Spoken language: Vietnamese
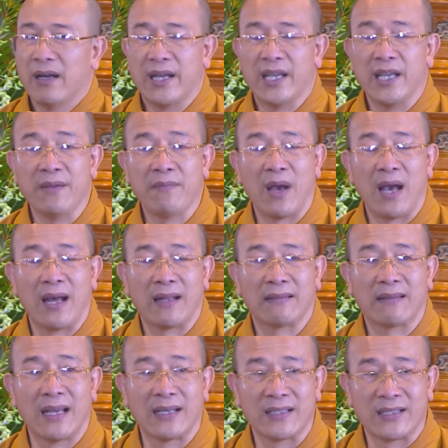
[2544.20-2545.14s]
khi mà
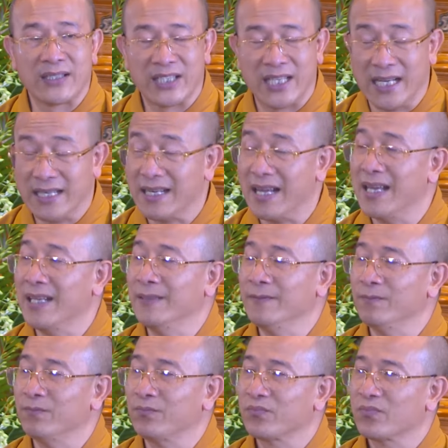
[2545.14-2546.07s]
thần chết đến
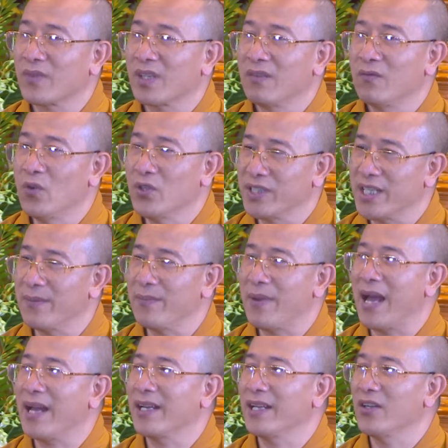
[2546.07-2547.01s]
vua diêm
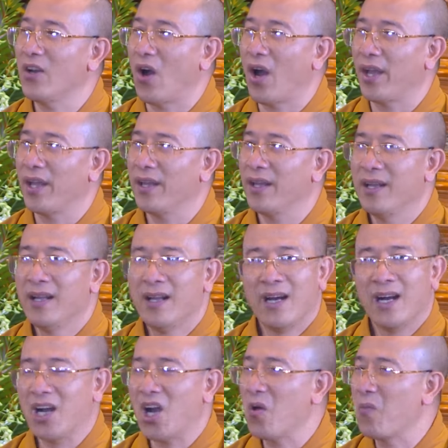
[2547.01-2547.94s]
la đến đòi
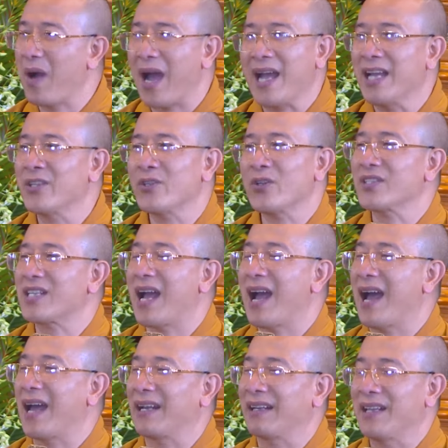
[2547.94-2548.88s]
không ai cho gia
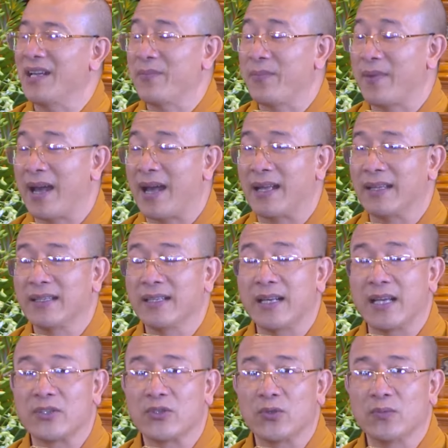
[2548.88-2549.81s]
hạn thêm cả thưa
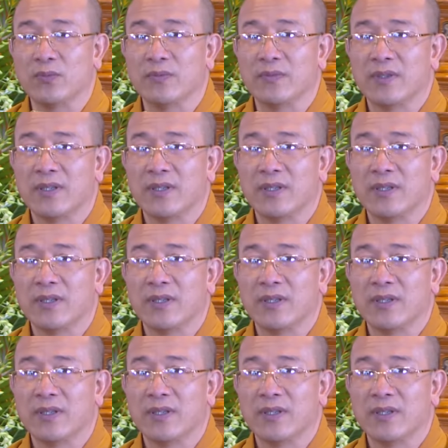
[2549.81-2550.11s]
đại chúng